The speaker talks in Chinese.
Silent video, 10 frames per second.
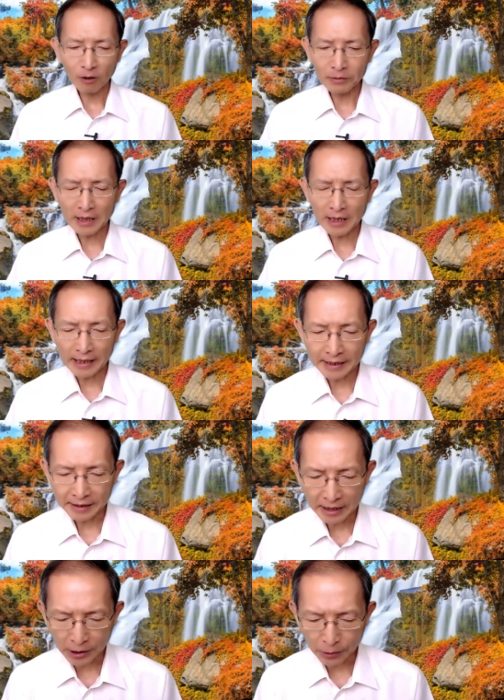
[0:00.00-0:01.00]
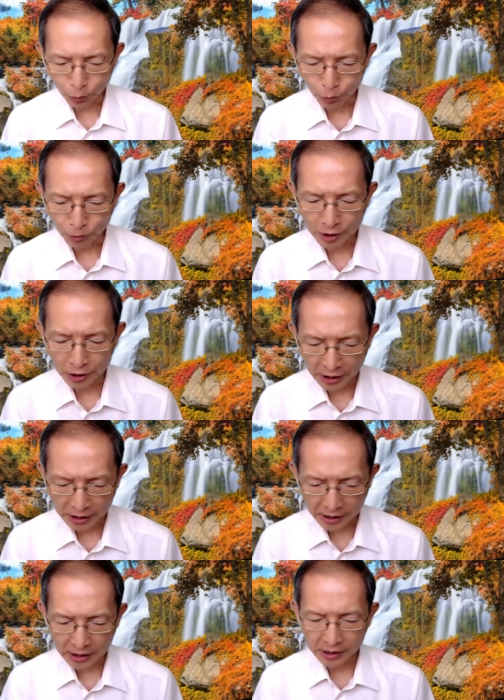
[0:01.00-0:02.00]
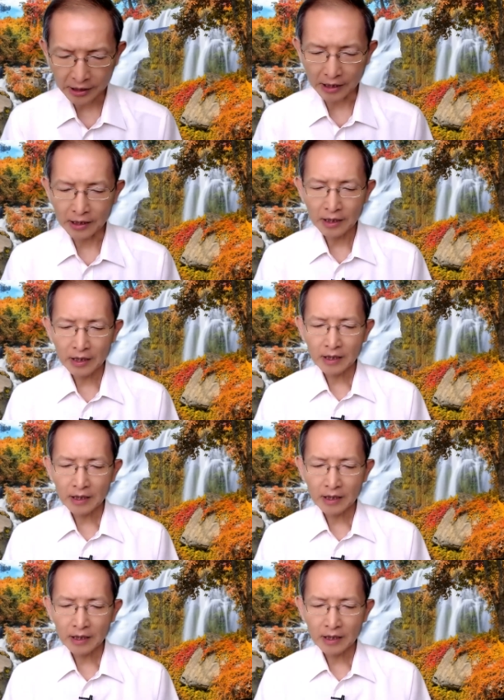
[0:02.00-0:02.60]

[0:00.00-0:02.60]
我们先来看第五至第七节。